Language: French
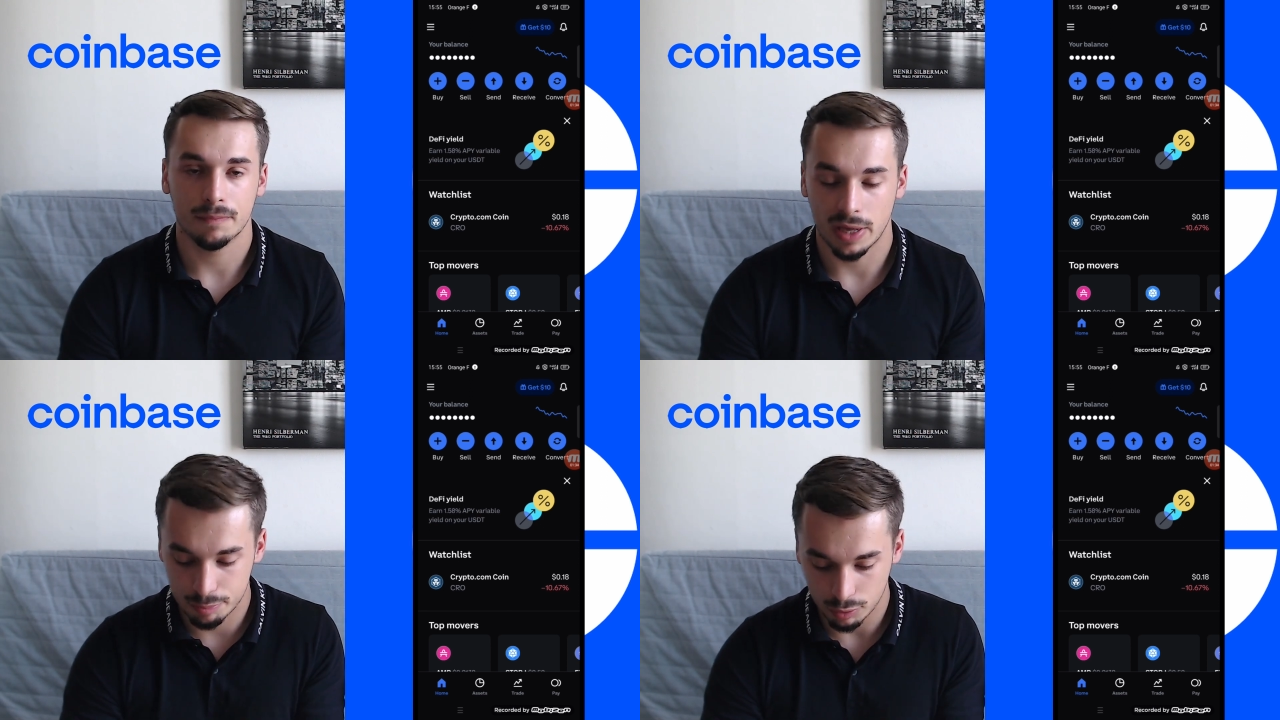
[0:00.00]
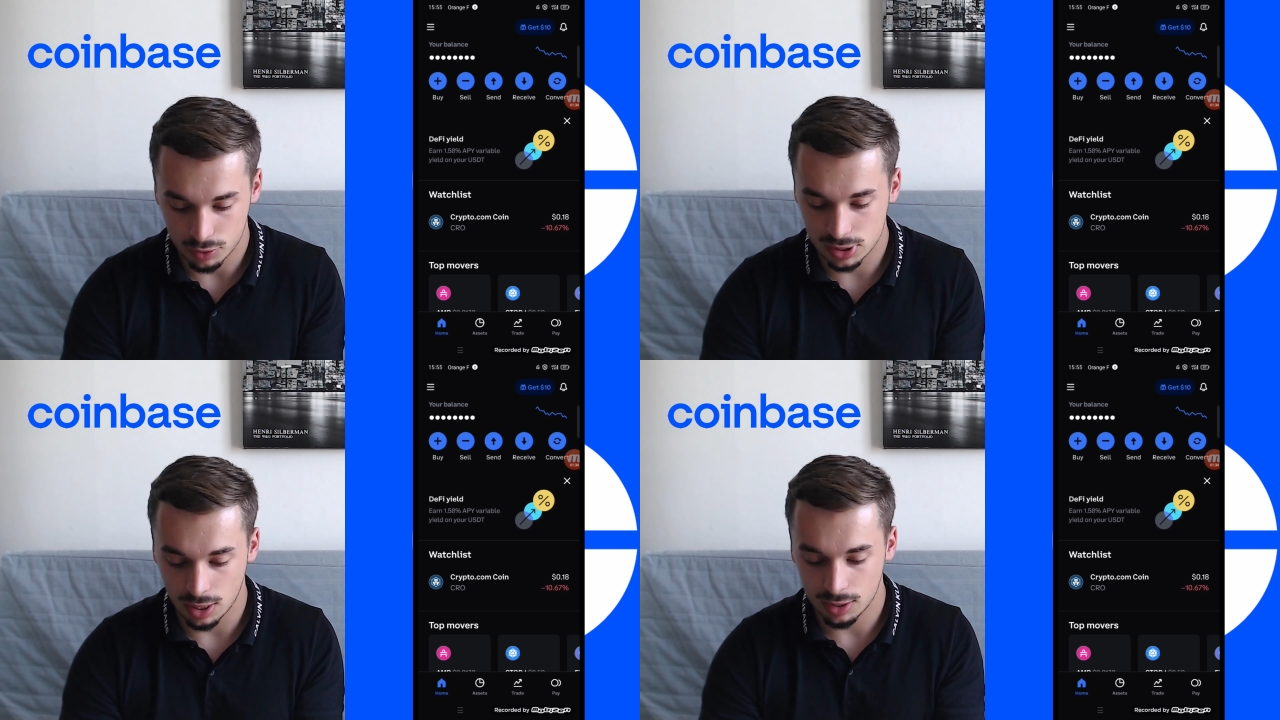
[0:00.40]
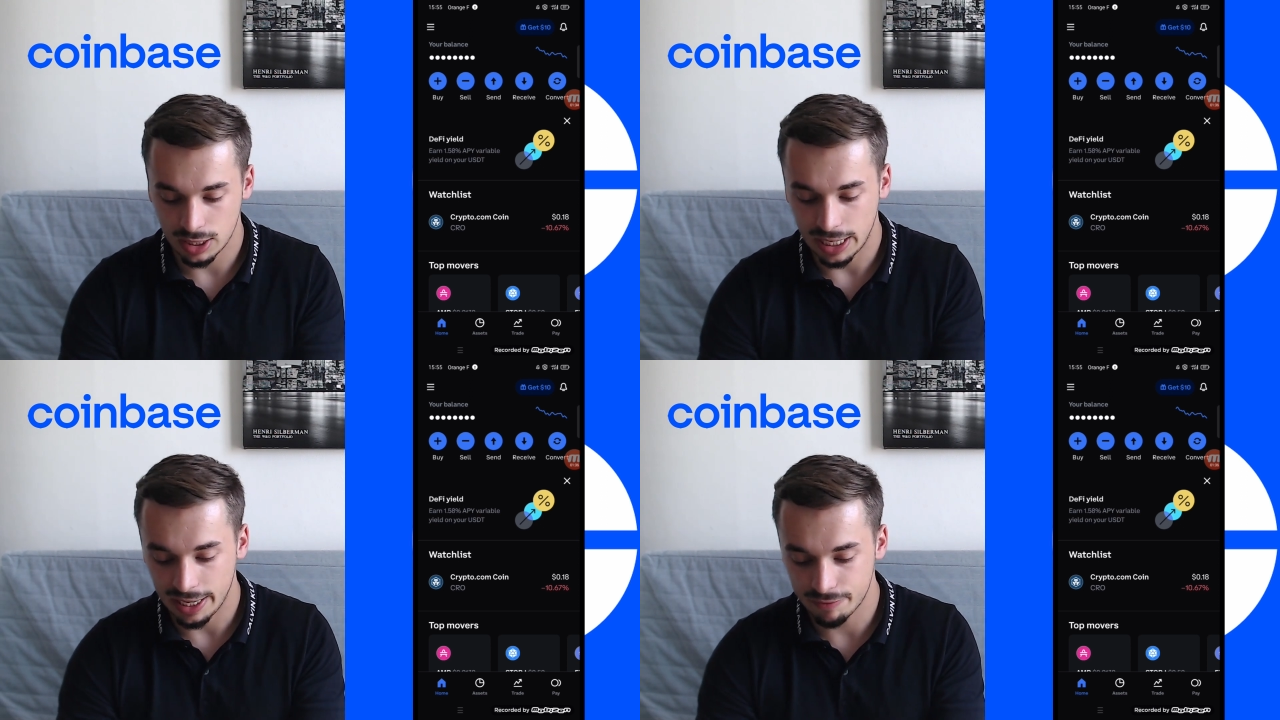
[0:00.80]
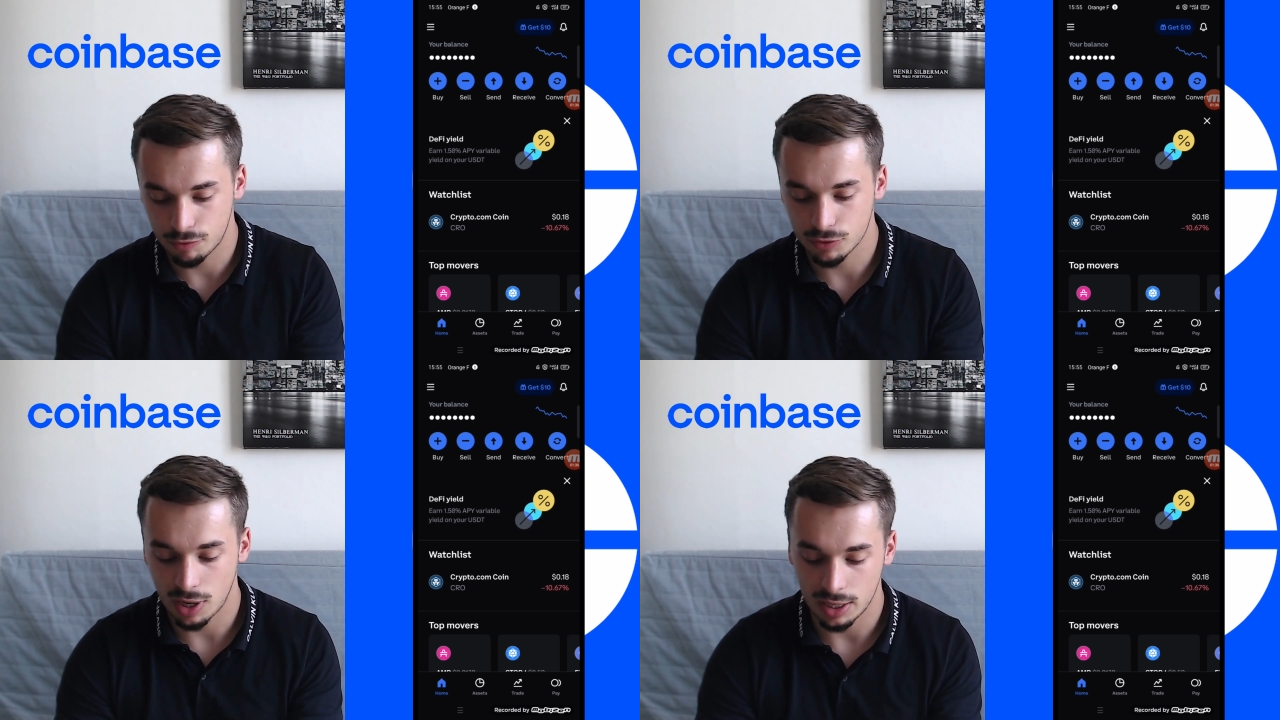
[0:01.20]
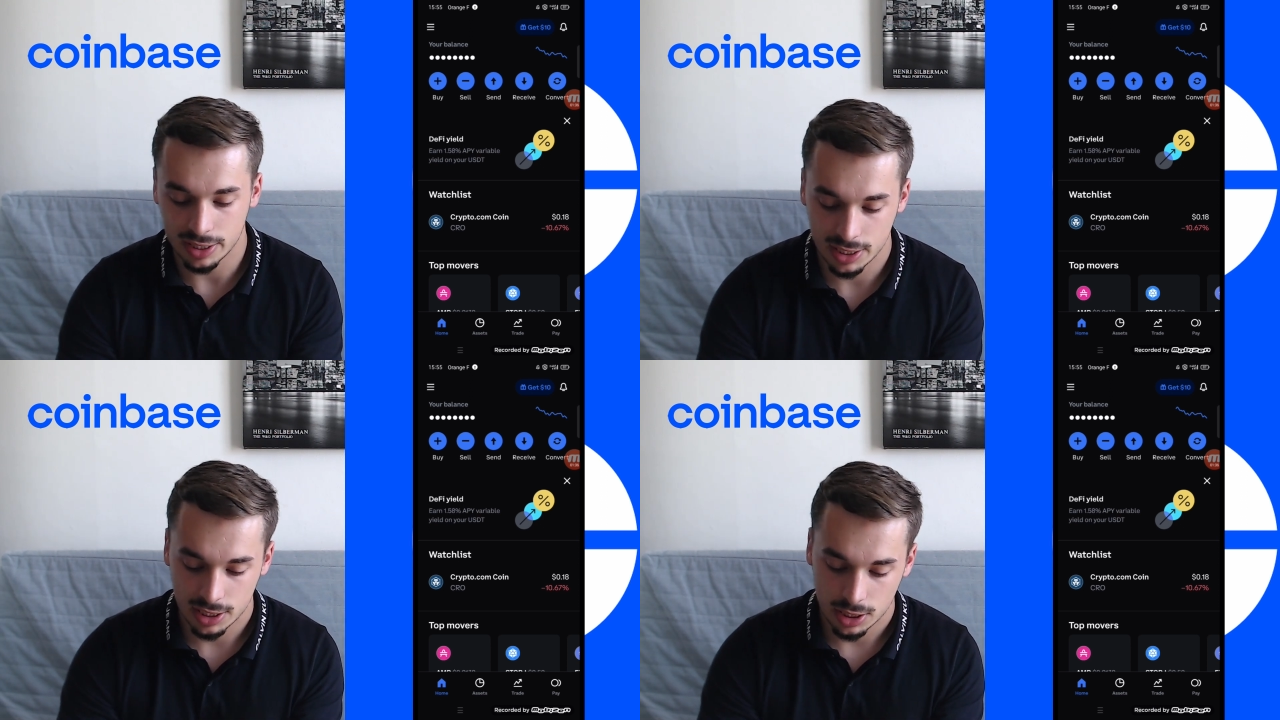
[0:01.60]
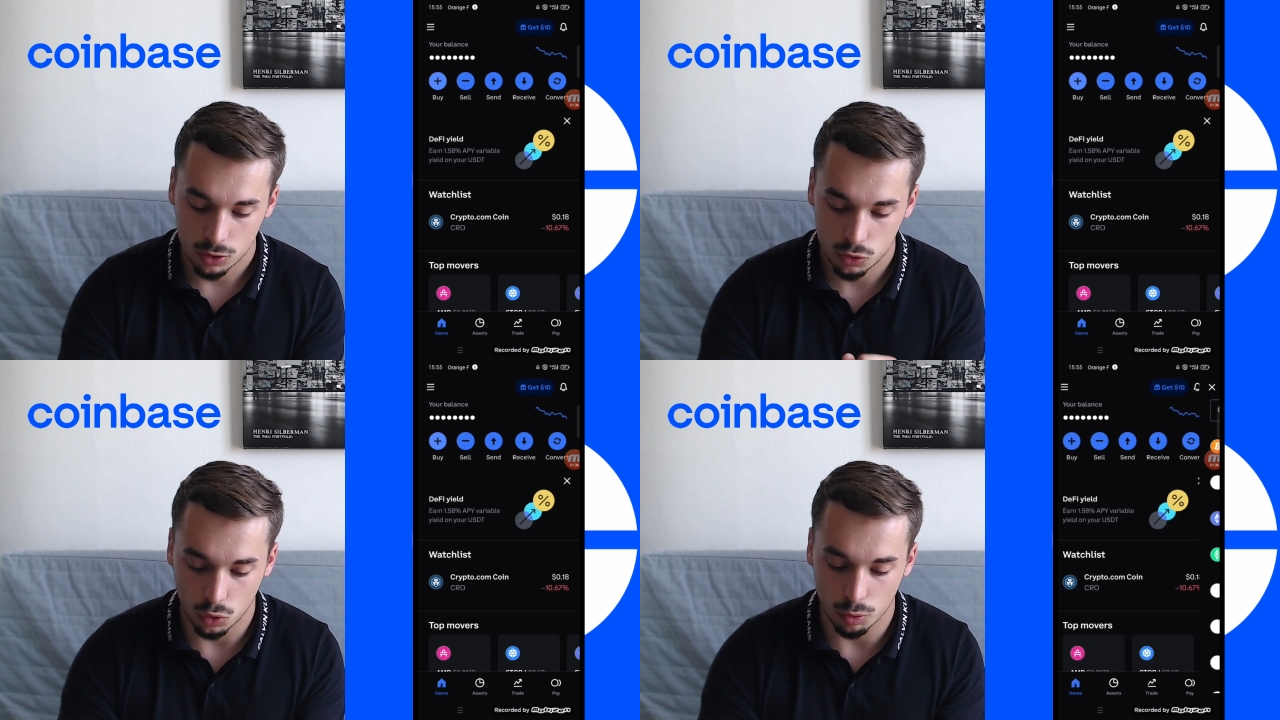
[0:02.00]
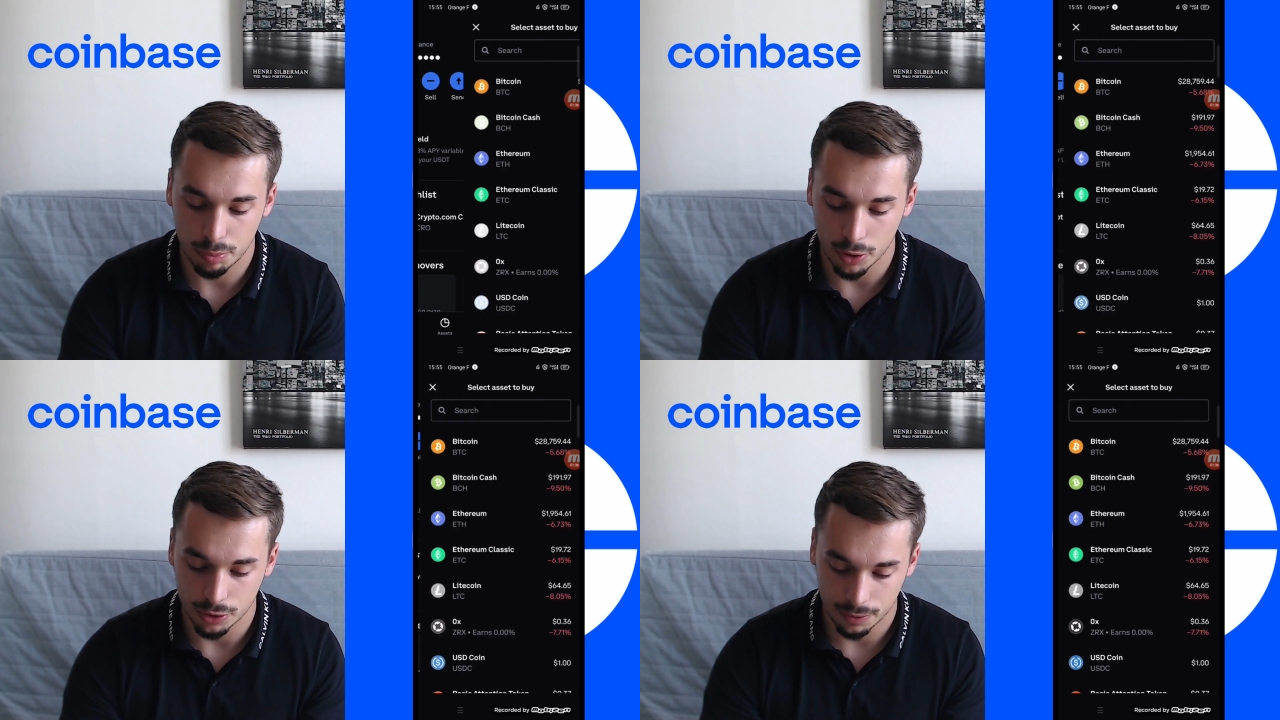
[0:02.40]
Et pour ça, il vous faudra aller sur le buy.